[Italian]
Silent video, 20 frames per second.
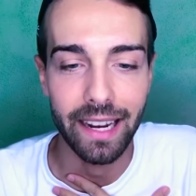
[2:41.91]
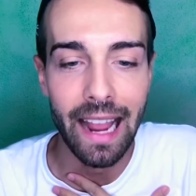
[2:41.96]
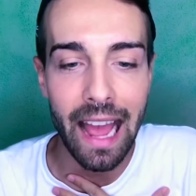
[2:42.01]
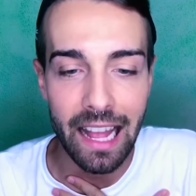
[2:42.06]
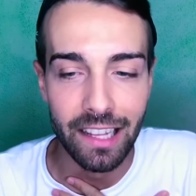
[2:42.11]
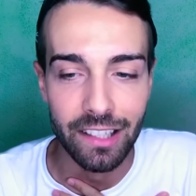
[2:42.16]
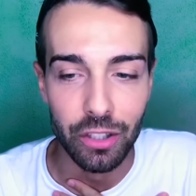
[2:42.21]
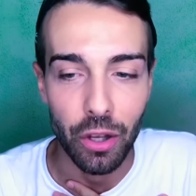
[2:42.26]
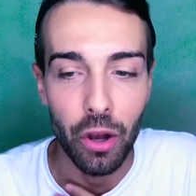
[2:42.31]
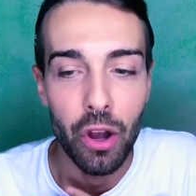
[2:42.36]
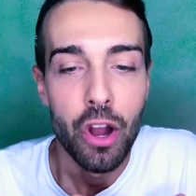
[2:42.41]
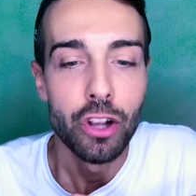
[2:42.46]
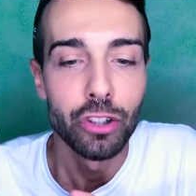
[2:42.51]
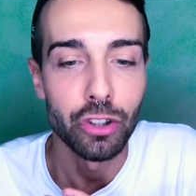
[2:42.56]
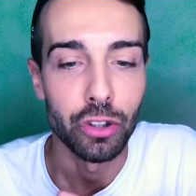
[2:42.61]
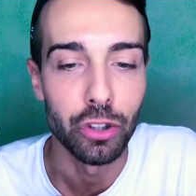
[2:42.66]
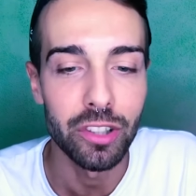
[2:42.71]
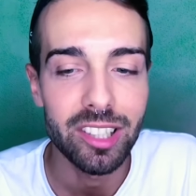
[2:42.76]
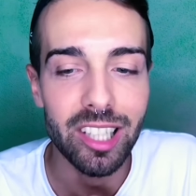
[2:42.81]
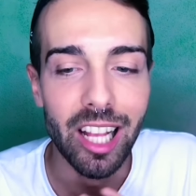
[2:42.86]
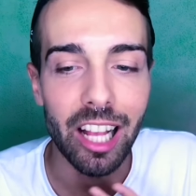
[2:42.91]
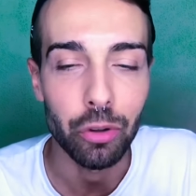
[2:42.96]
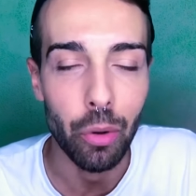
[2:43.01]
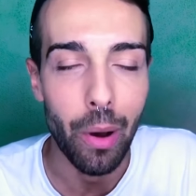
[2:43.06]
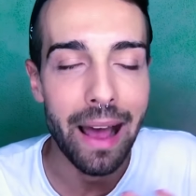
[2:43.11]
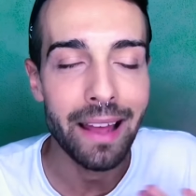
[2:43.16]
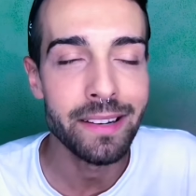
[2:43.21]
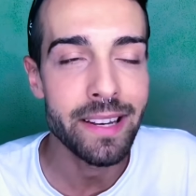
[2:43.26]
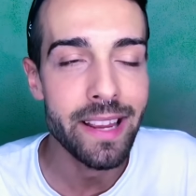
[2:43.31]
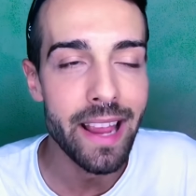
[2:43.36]
Cazzo, sono stato
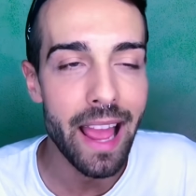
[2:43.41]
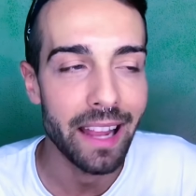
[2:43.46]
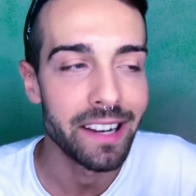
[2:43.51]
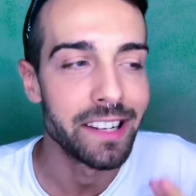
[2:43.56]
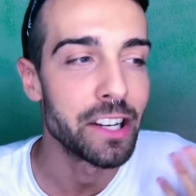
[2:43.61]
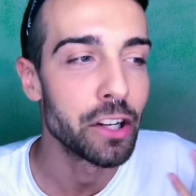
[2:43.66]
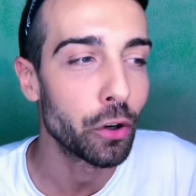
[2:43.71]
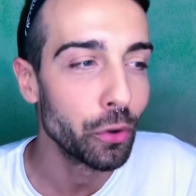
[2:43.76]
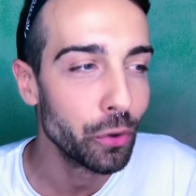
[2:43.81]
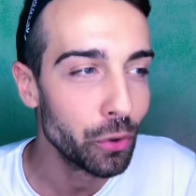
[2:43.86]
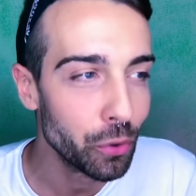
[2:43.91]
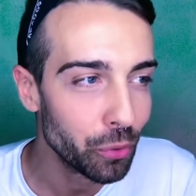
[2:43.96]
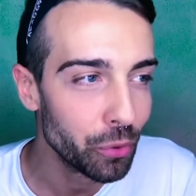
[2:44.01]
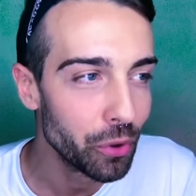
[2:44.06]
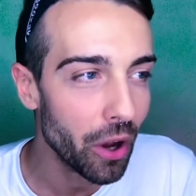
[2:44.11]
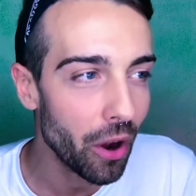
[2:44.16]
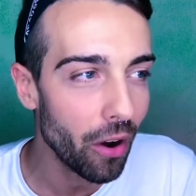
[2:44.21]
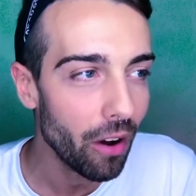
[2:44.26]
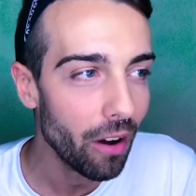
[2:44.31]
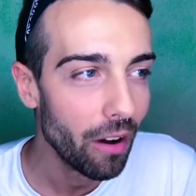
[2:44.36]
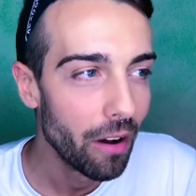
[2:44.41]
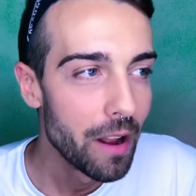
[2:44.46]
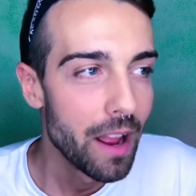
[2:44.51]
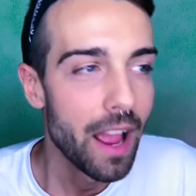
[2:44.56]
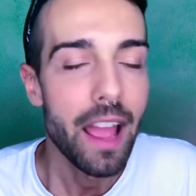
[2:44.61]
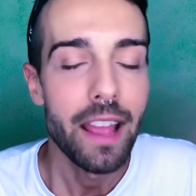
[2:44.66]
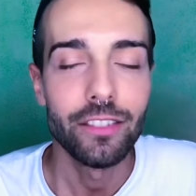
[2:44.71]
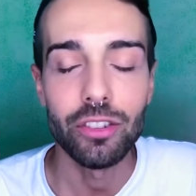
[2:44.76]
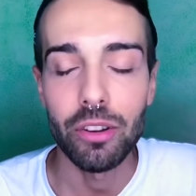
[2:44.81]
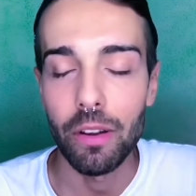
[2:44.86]
anni e anni con uno,
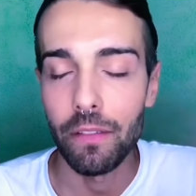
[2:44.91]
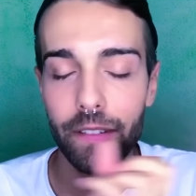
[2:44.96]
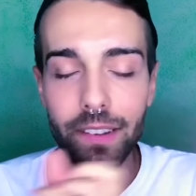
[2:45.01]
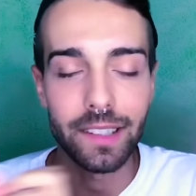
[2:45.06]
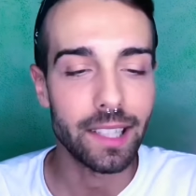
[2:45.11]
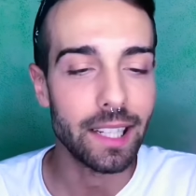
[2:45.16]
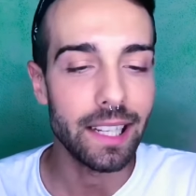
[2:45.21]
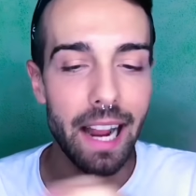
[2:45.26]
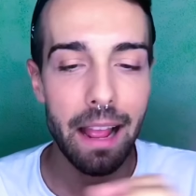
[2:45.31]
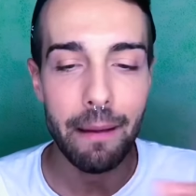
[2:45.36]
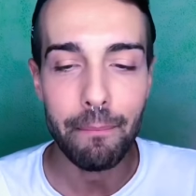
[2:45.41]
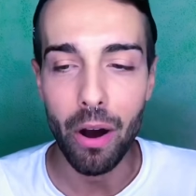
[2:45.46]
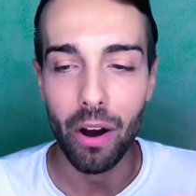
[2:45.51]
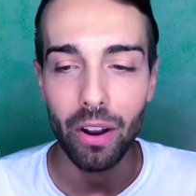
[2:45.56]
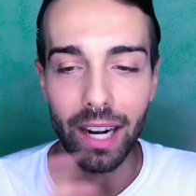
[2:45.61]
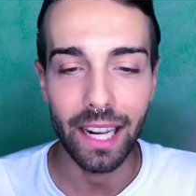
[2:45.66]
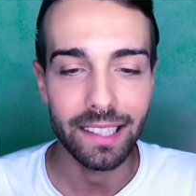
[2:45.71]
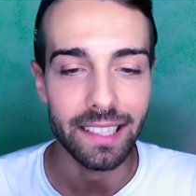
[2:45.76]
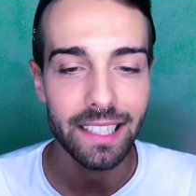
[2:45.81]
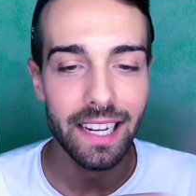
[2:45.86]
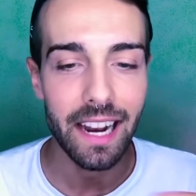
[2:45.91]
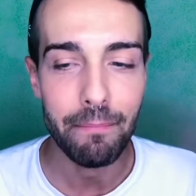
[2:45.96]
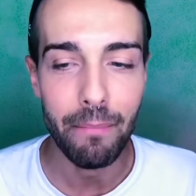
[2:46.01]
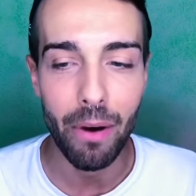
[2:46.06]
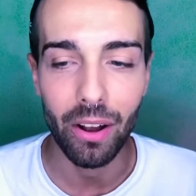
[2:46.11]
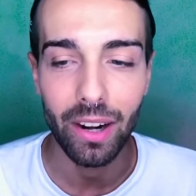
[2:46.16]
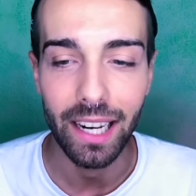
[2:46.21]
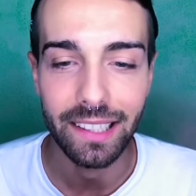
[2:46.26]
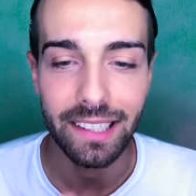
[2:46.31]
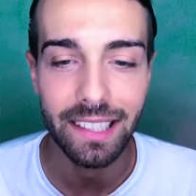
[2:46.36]
tira e molla, tira e
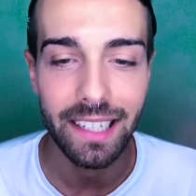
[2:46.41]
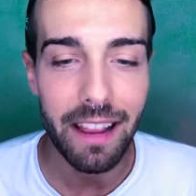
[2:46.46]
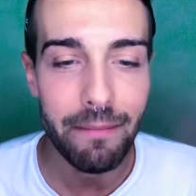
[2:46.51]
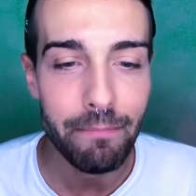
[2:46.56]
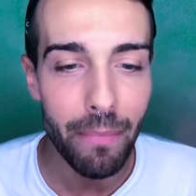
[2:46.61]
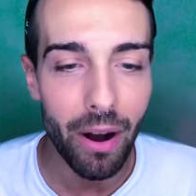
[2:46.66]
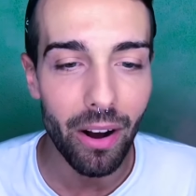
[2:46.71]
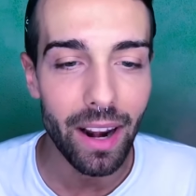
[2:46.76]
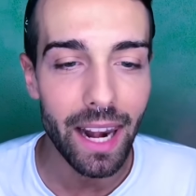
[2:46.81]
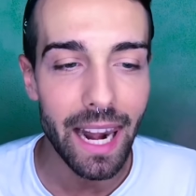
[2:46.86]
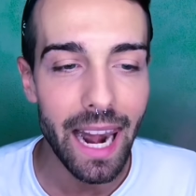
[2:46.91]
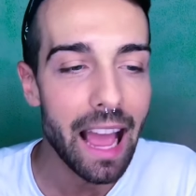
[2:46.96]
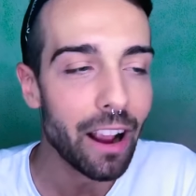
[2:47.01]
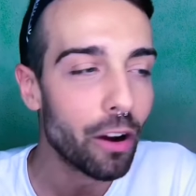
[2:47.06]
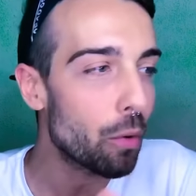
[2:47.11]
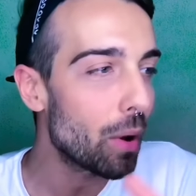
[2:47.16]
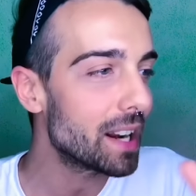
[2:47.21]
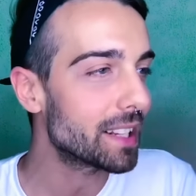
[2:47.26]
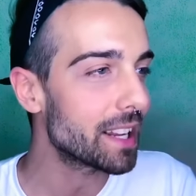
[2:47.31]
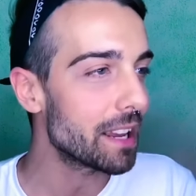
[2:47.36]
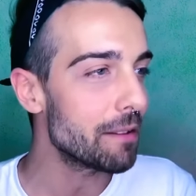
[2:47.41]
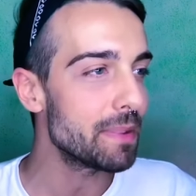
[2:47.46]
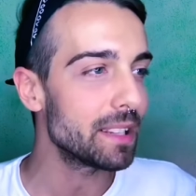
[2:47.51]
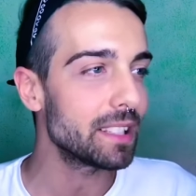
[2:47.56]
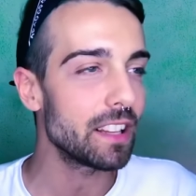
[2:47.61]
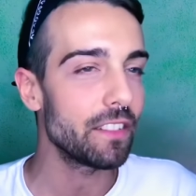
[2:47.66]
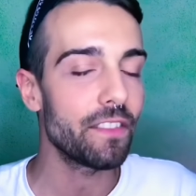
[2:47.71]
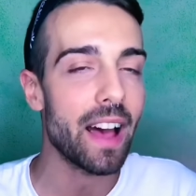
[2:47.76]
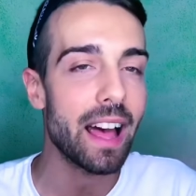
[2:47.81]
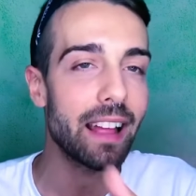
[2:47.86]
molla, tira e molla. Qualche
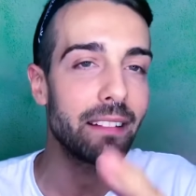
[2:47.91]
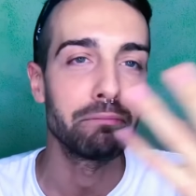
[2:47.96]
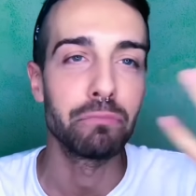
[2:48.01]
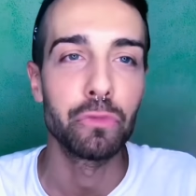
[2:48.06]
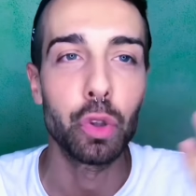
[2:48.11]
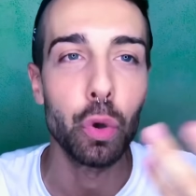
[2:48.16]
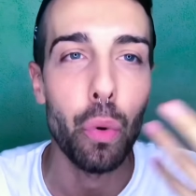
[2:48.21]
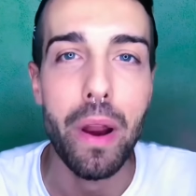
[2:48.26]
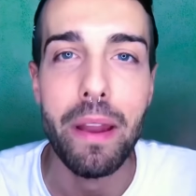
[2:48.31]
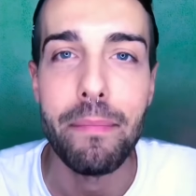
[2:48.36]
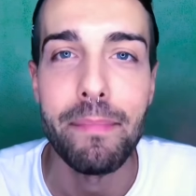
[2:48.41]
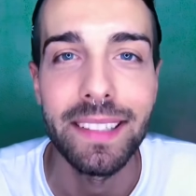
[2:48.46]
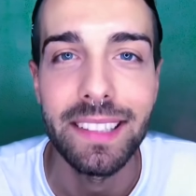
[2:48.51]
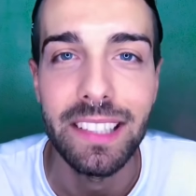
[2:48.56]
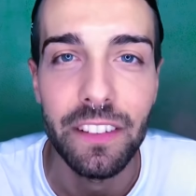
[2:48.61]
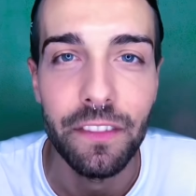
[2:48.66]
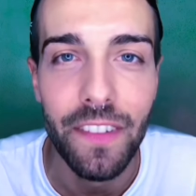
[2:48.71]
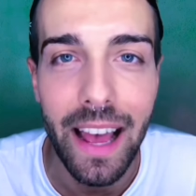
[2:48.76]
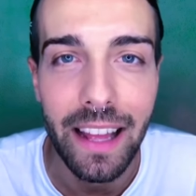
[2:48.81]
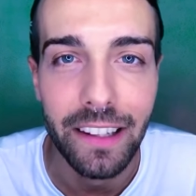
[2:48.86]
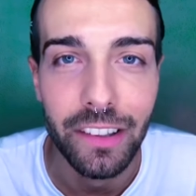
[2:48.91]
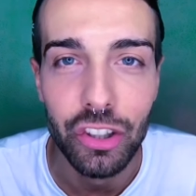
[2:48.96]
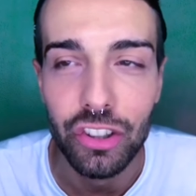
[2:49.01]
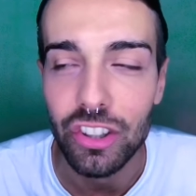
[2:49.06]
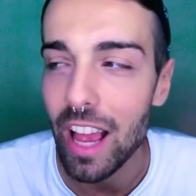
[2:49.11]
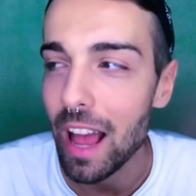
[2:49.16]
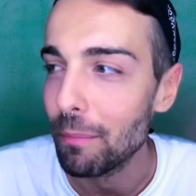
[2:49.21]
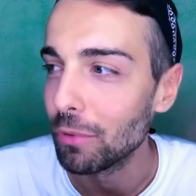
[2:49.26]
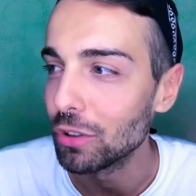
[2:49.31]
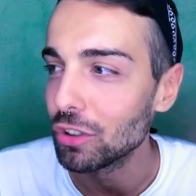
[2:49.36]
mese fa, due mesi fa,
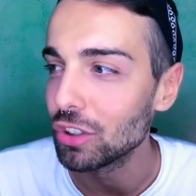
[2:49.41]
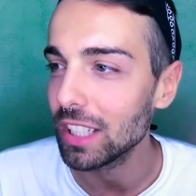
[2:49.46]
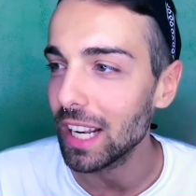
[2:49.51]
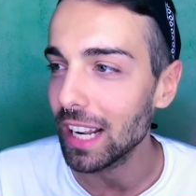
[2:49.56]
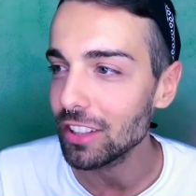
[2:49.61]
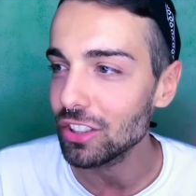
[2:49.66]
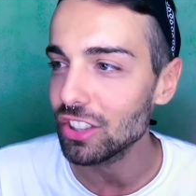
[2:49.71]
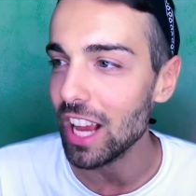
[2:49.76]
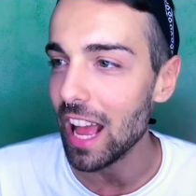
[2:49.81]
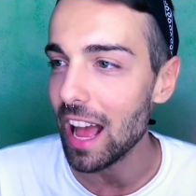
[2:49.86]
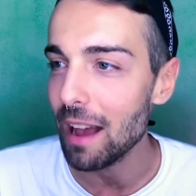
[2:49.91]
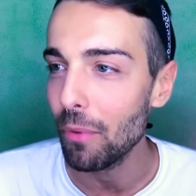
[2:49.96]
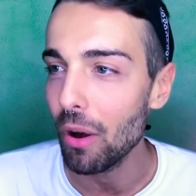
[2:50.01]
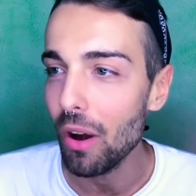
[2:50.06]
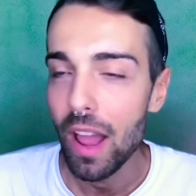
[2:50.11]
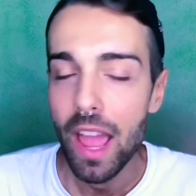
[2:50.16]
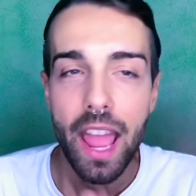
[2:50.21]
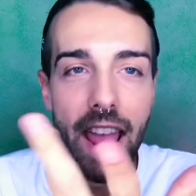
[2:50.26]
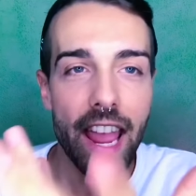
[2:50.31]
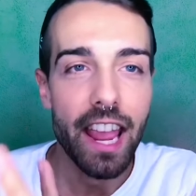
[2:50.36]
diciamo, ci lasciamo.